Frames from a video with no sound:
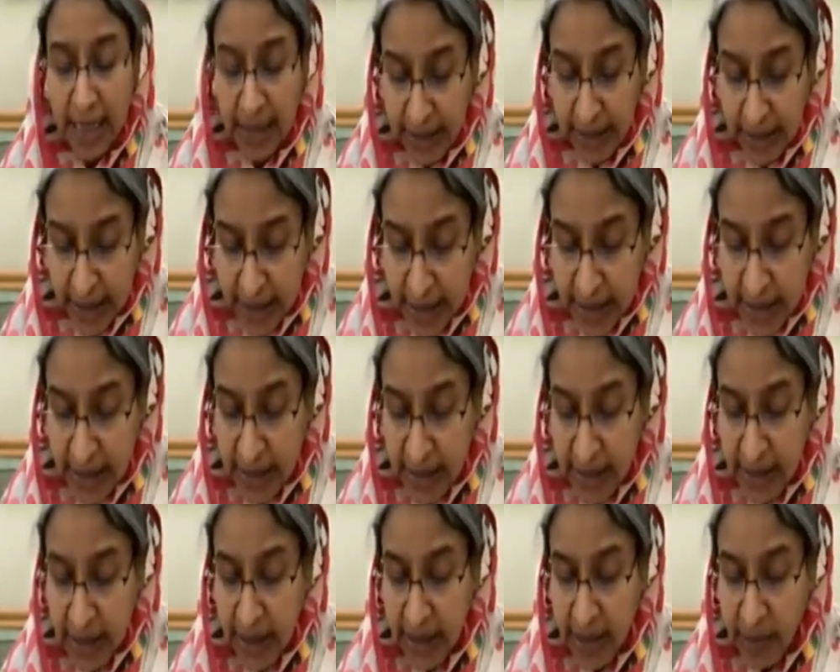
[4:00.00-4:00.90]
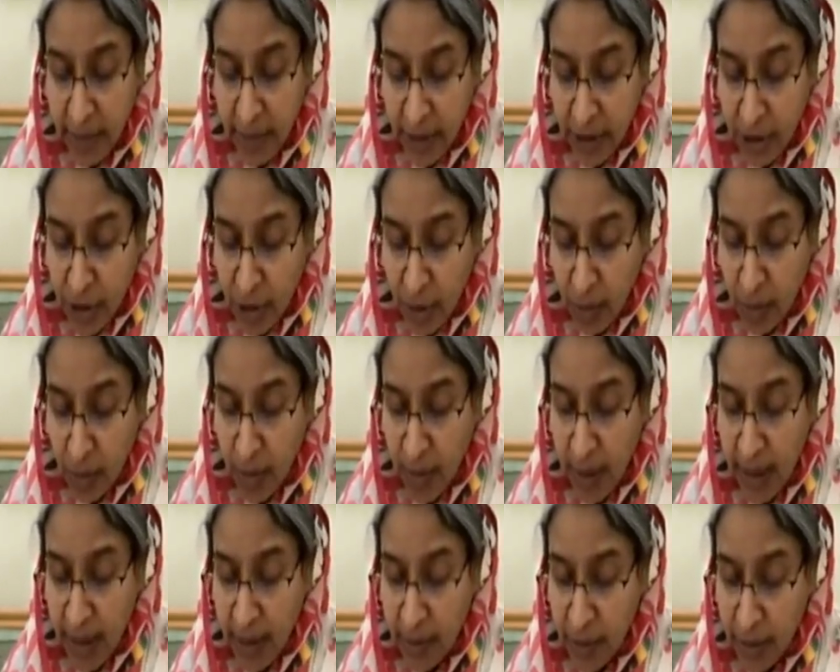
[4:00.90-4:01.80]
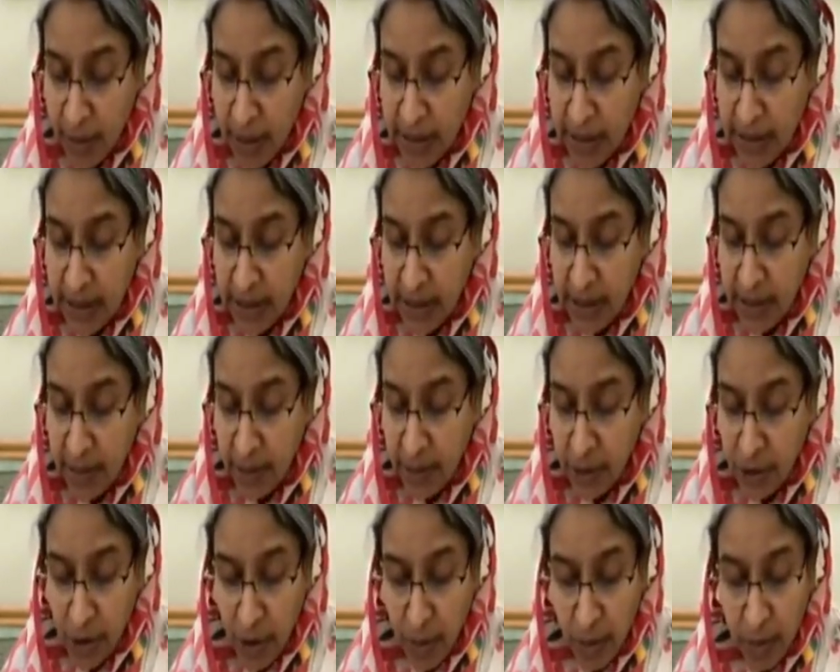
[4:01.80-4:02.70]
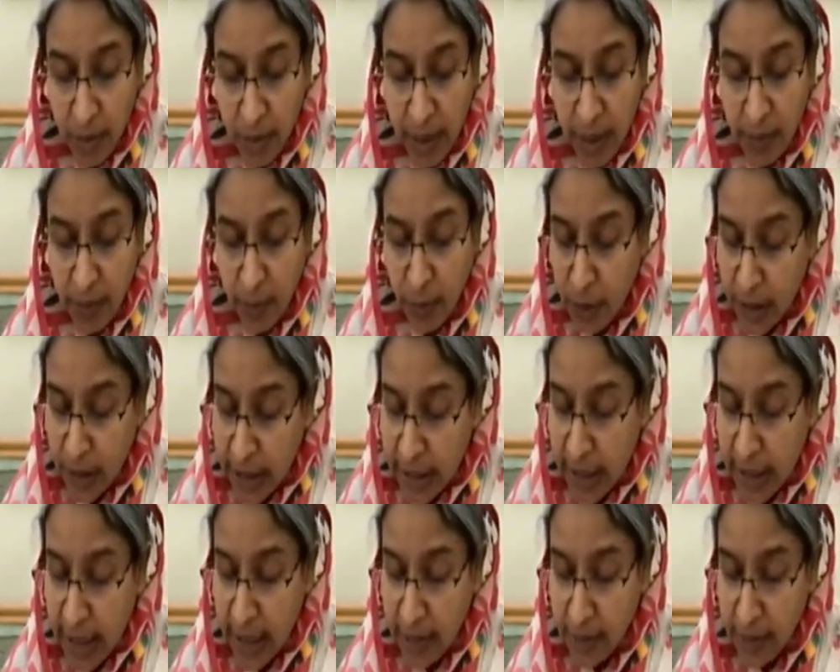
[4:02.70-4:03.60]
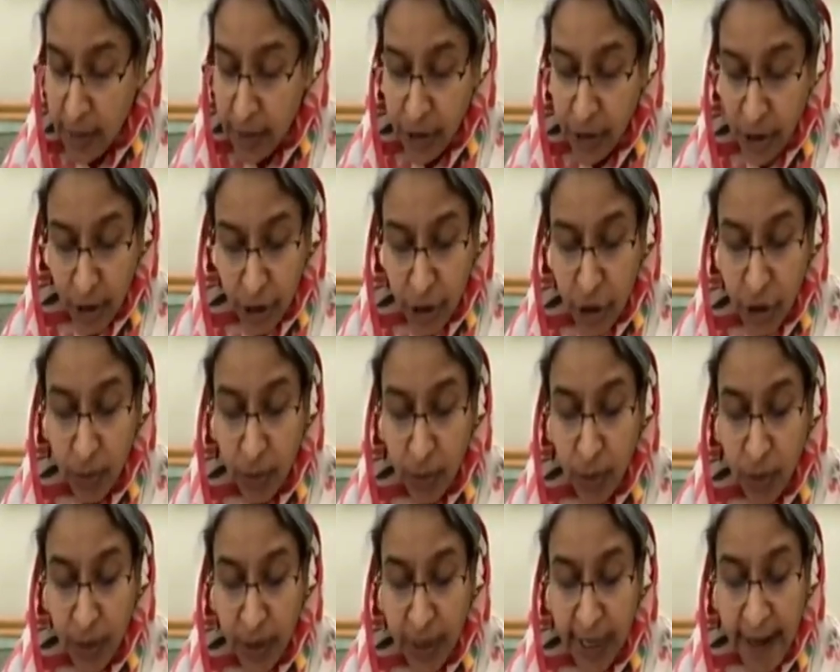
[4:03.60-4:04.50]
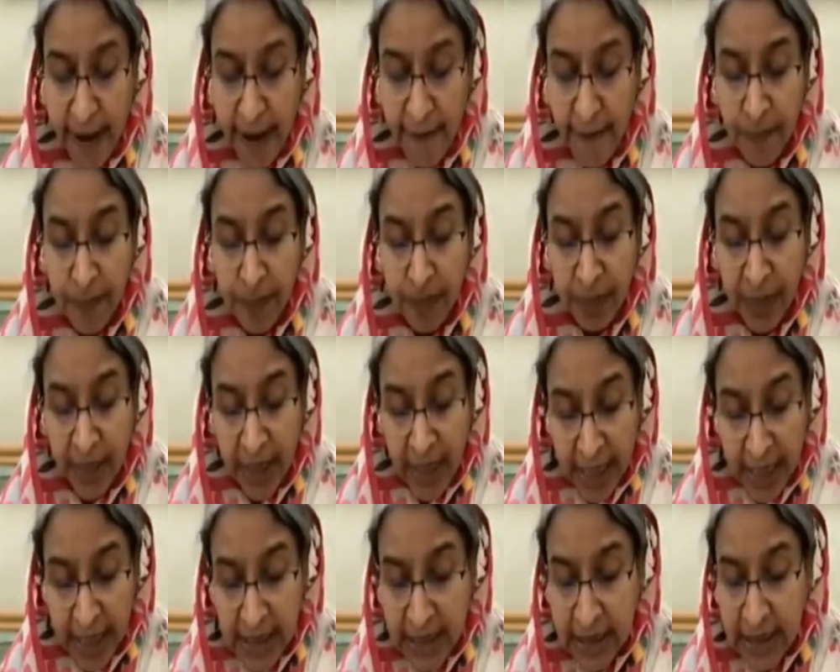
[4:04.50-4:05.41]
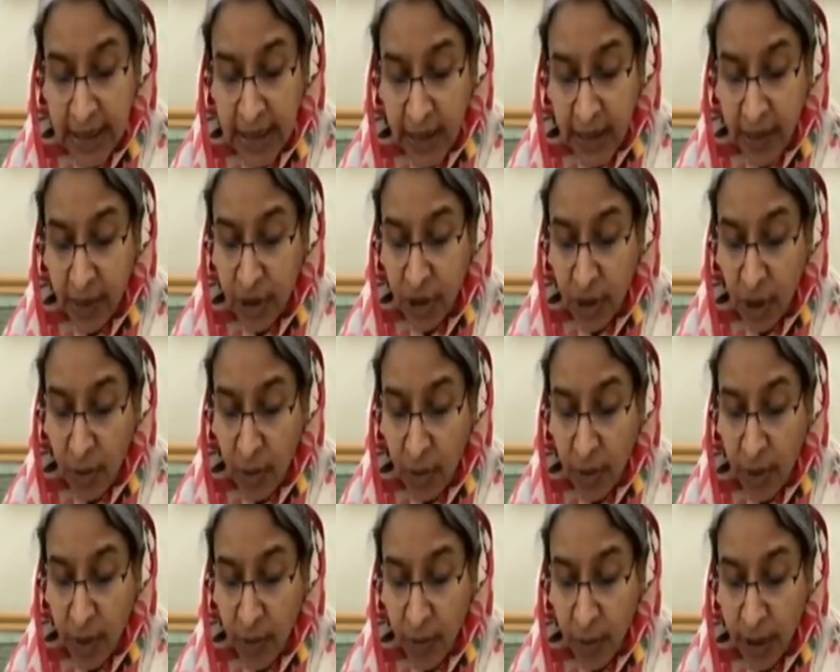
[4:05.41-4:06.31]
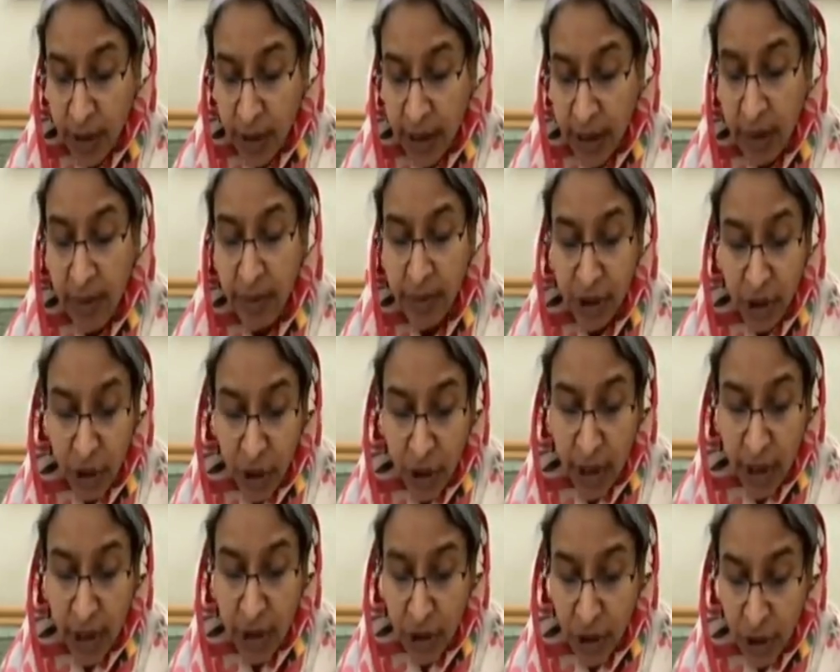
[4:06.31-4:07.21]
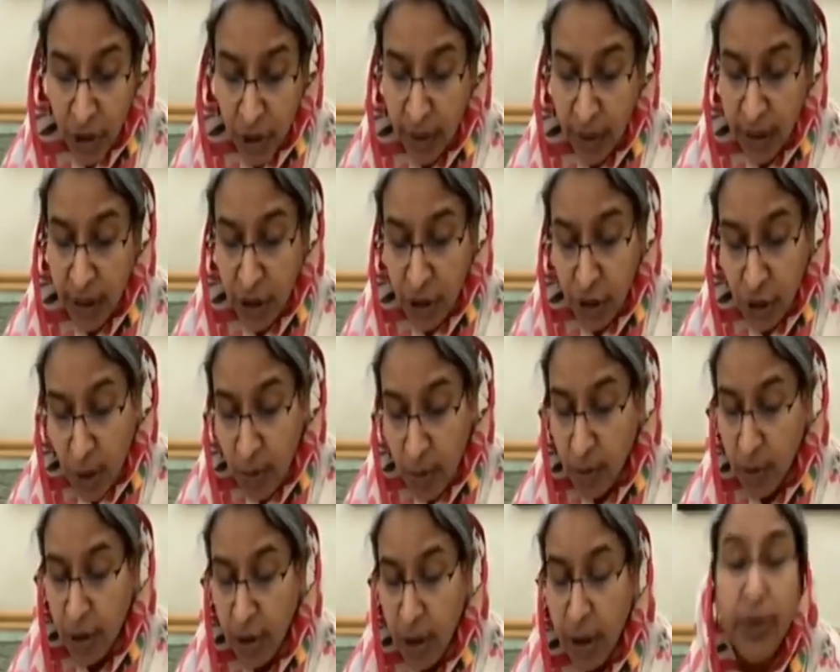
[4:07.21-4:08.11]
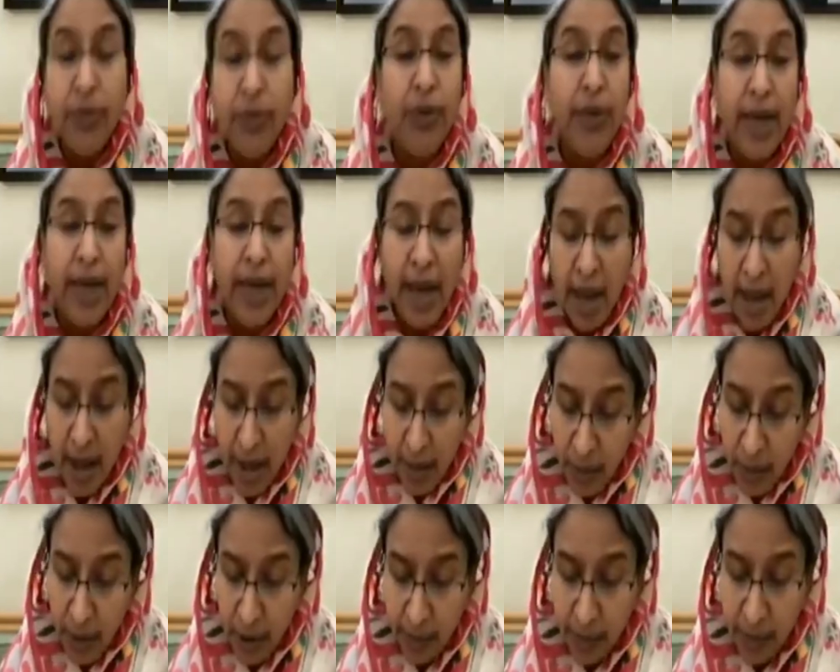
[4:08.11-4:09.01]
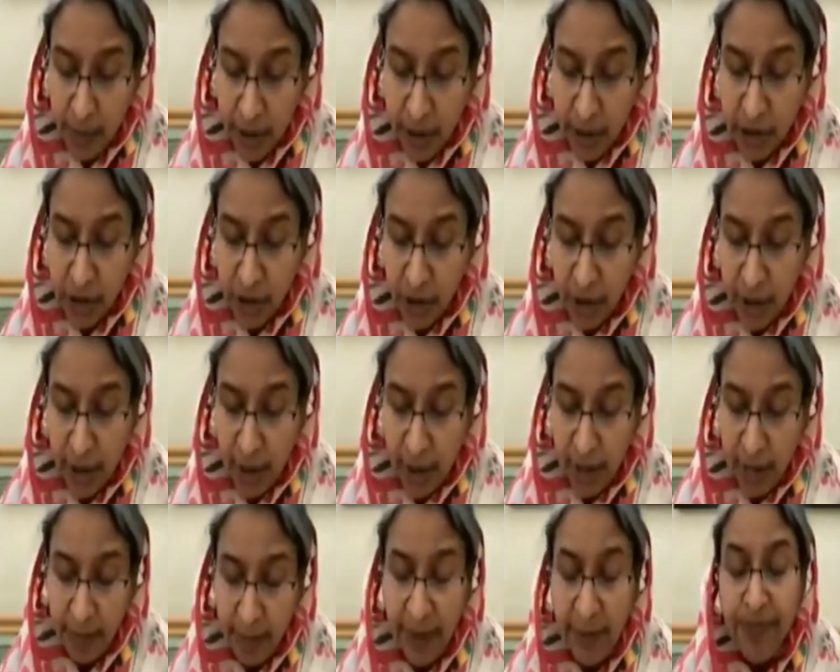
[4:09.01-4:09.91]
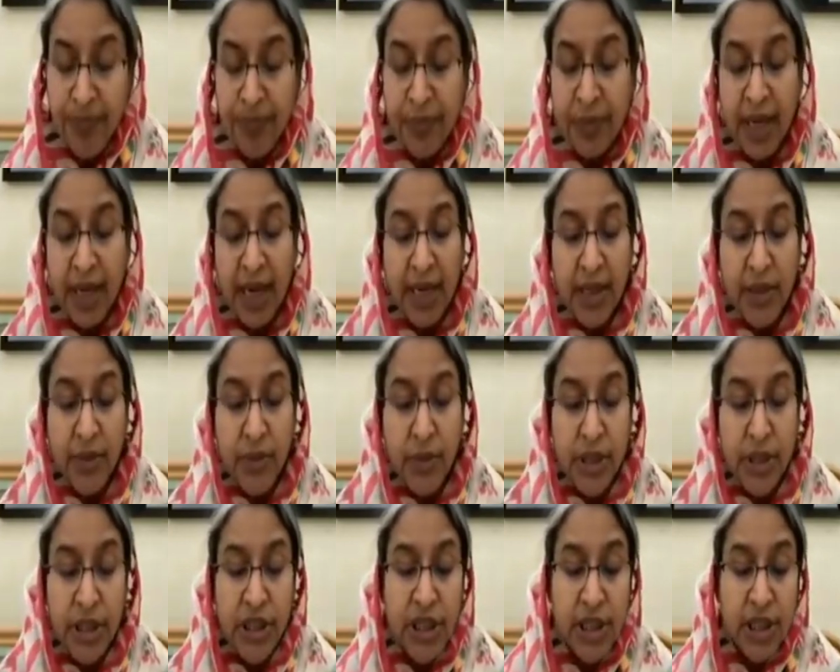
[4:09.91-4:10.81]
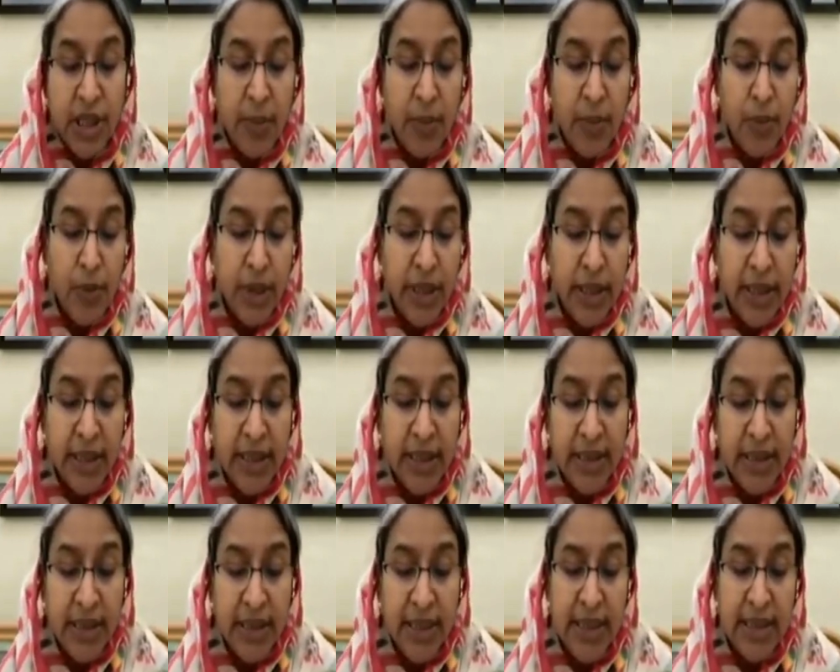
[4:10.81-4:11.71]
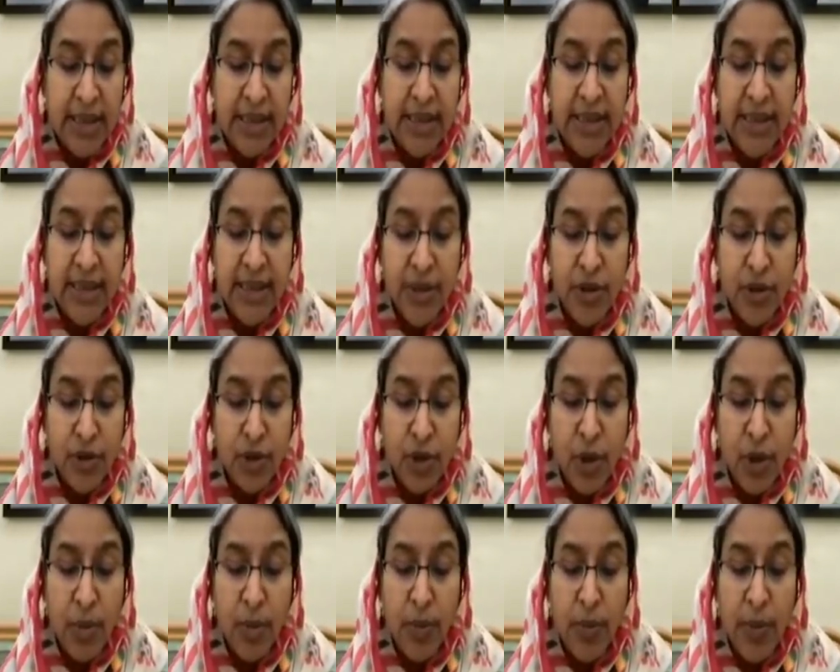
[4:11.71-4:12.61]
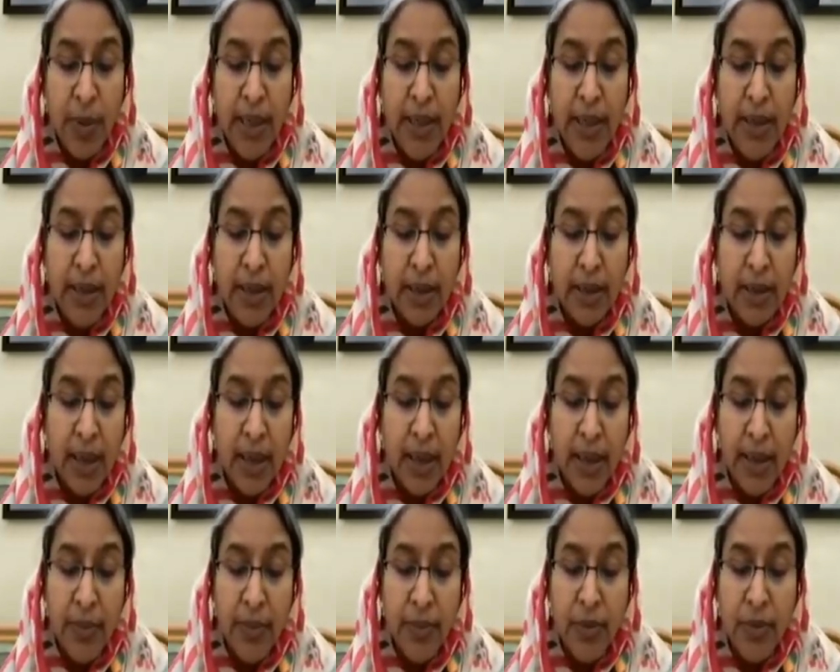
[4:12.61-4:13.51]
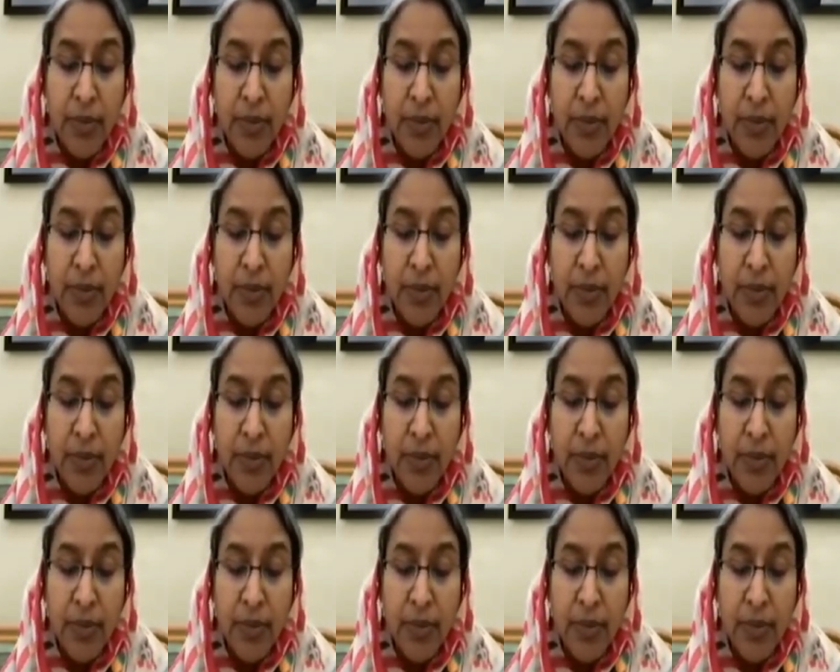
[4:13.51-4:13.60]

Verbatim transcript: জেএসসি বা সমমান এবং এসএসসি বা সমমান পরীক্ষার বিষয়সমূহকে এইচএসসি বা সমমান পরীক্ষার বিষয়ের সঙ্গে সমন্বয় করে ফল প্রকাশ করা হবে কারিগরি শিক্ষা বোর্ডের ক্ষেত্রে এসএসসি ও সমমান এবং